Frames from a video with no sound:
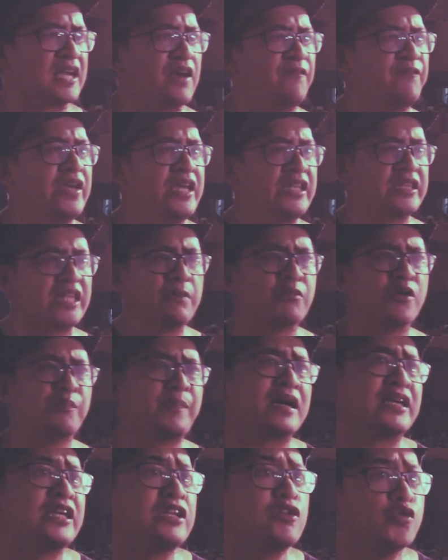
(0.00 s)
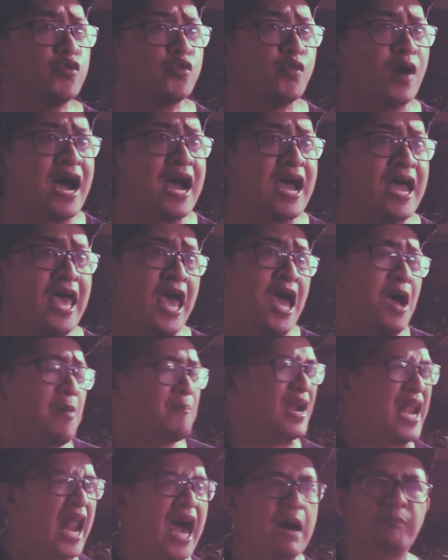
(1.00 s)
Cavite mo pakinuwa.
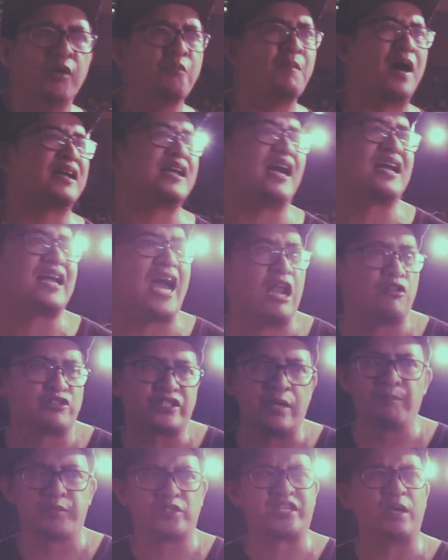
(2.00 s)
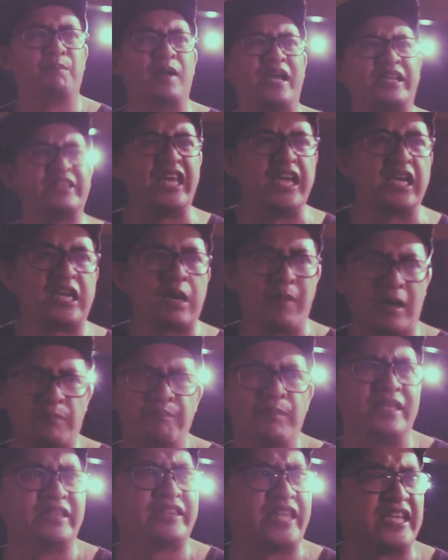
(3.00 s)
Malabong magkagalos, imposibleng di ka
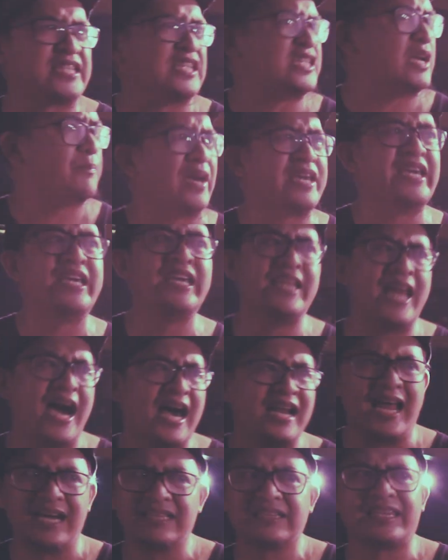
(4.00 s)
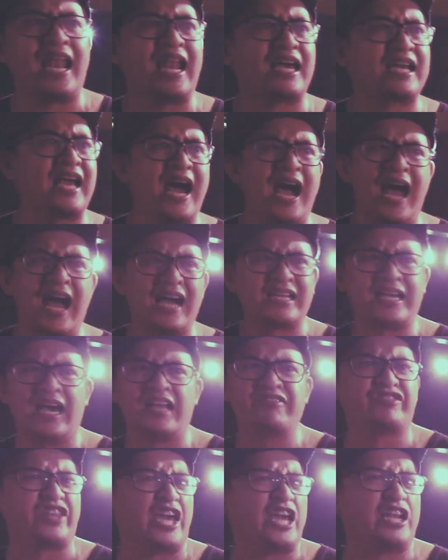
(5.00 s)
magminti. Sadya mahina lang talaga ang
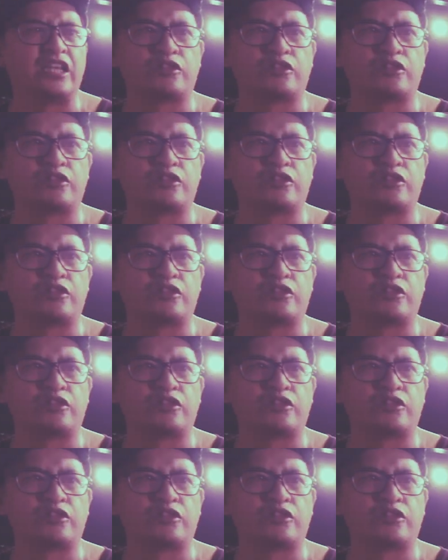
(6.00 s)
gante